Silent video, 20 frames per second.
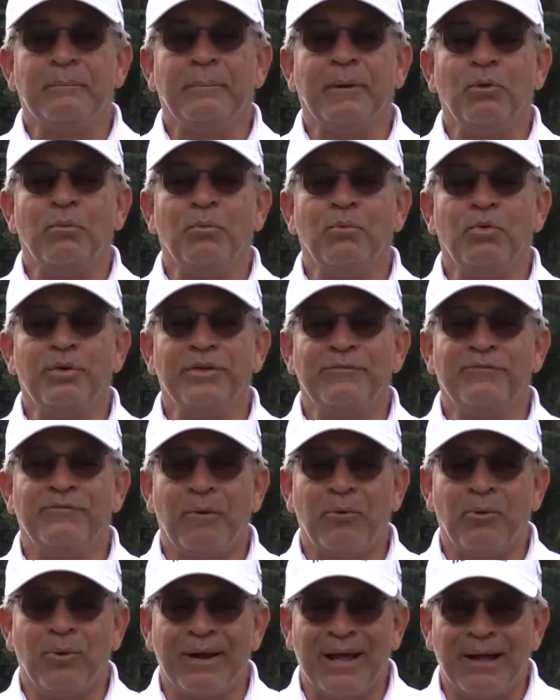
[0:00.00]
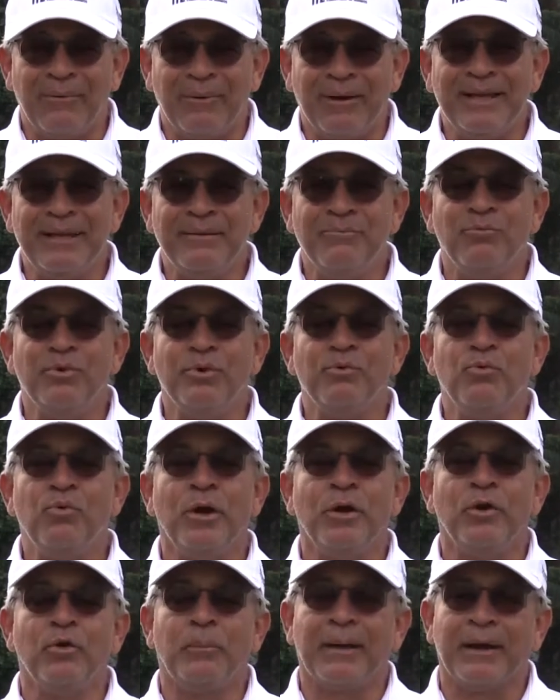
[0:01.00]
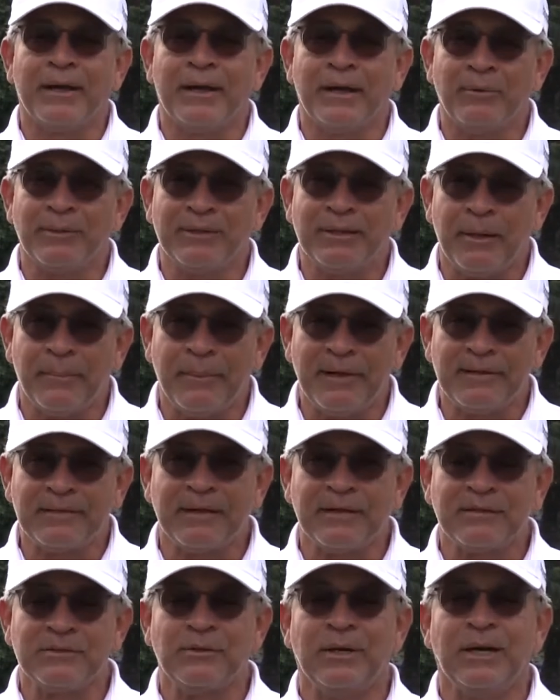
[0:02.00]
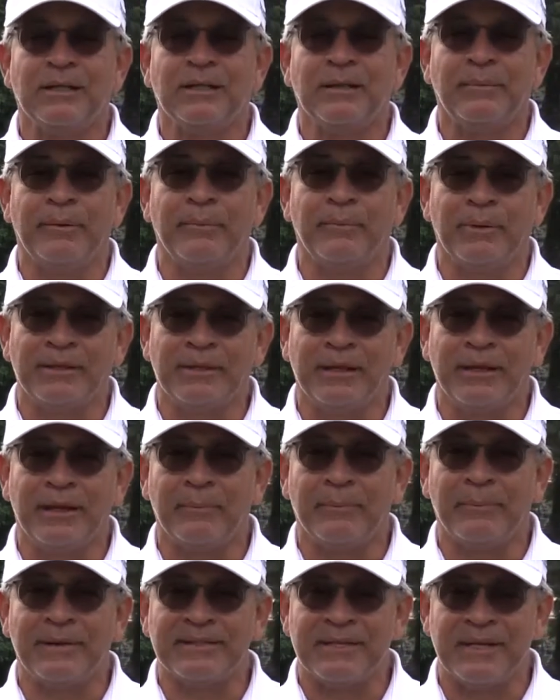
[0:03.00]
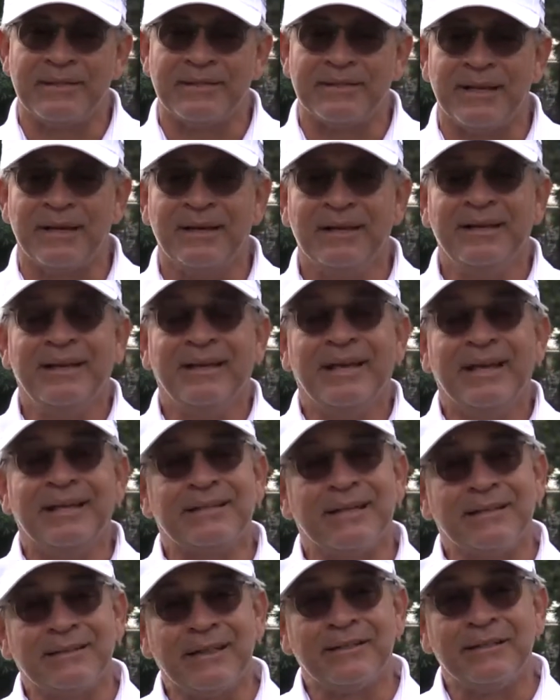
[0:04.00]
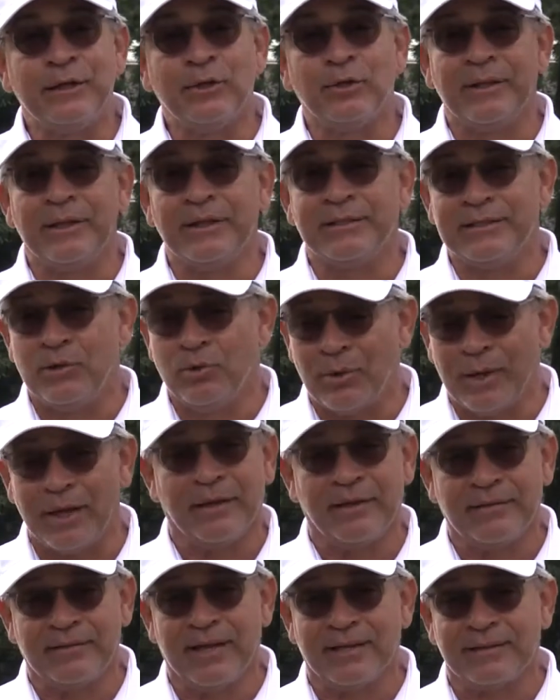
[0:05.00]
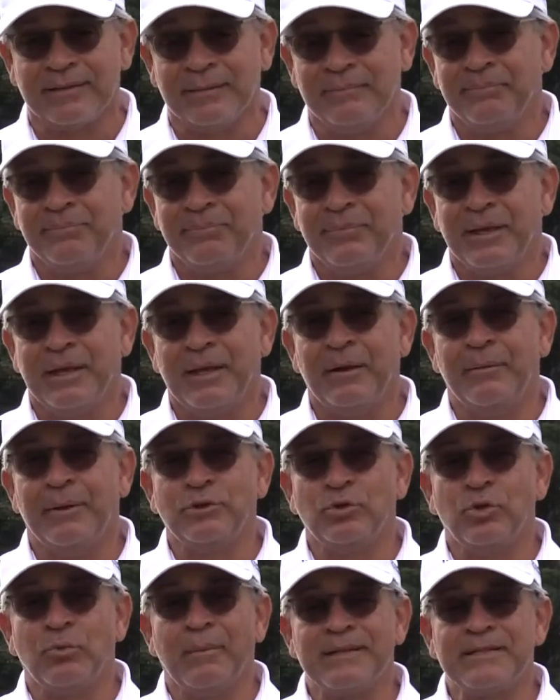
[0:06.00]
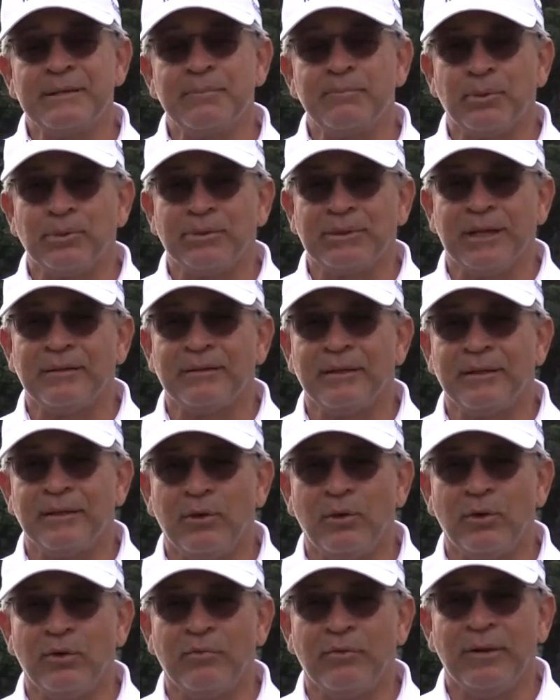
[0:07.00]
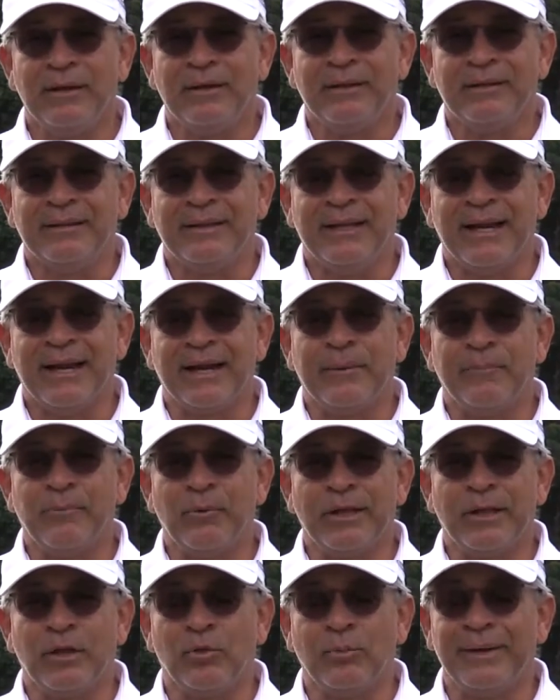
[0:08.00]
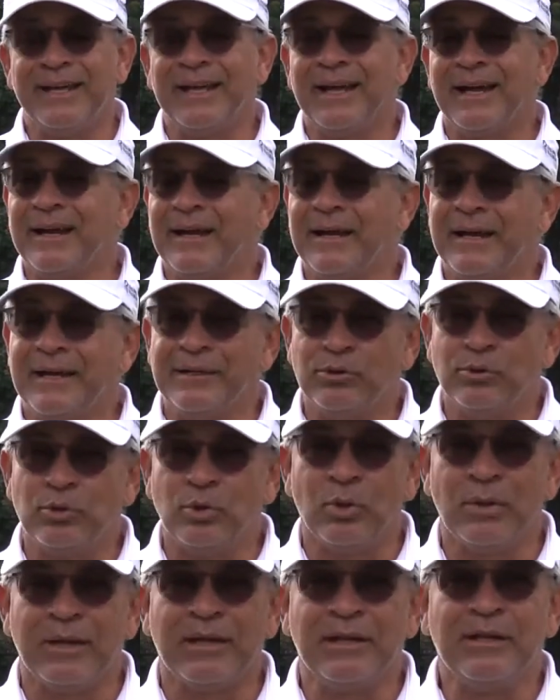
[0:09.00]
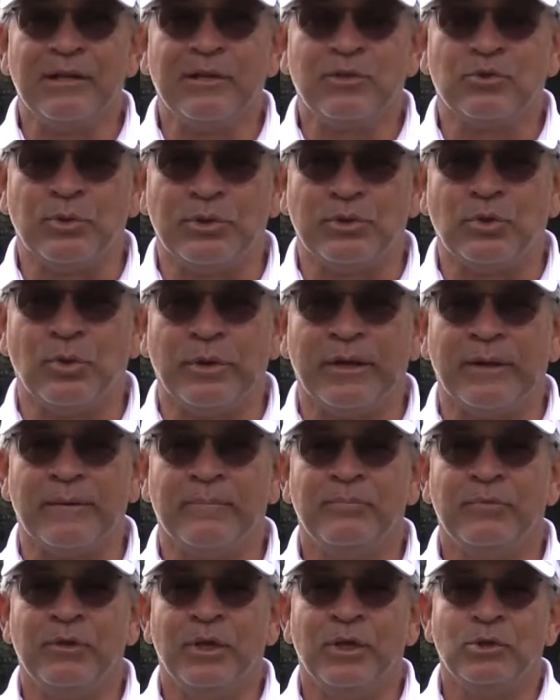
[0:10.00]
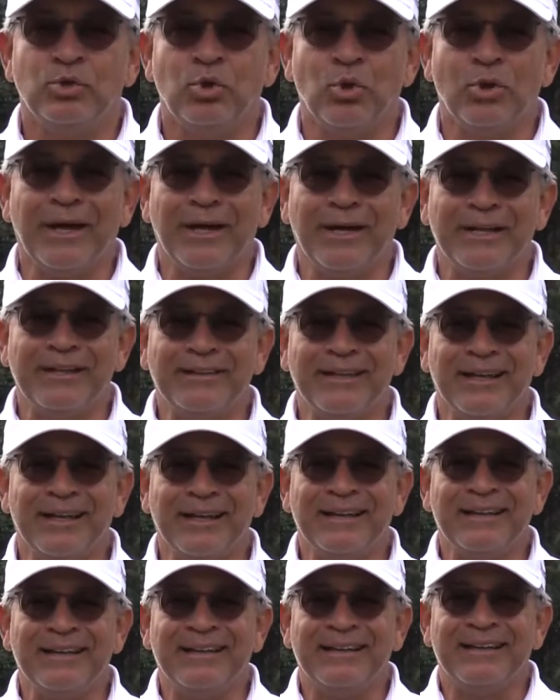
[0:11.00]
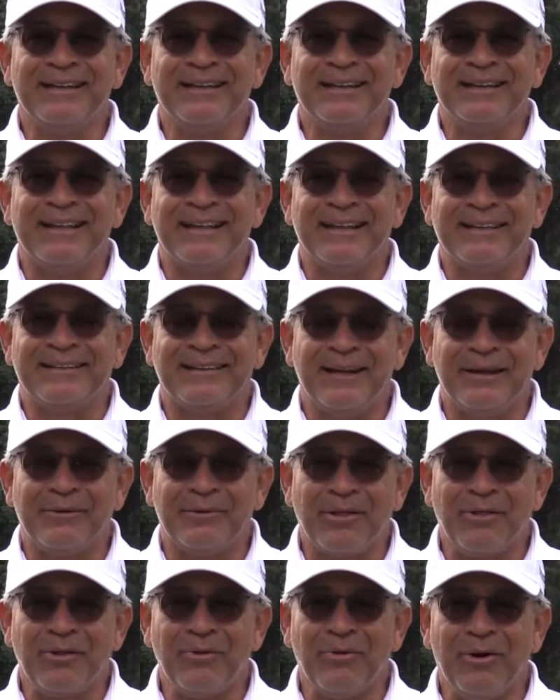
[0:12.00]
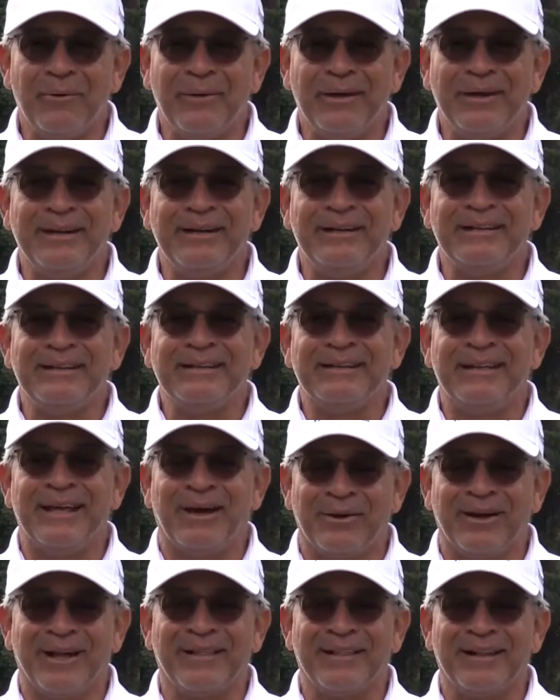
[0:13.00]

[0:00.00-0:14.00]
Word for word: pero muy favorable y muy bueno para que nuestra prensa nacional también pueda tener presencia y ser testigo del, sin lugar quizás, el evento más importante de golf de la República Dominicana en toda su historia. Turcanita, celebrado en Guaberri de ahora en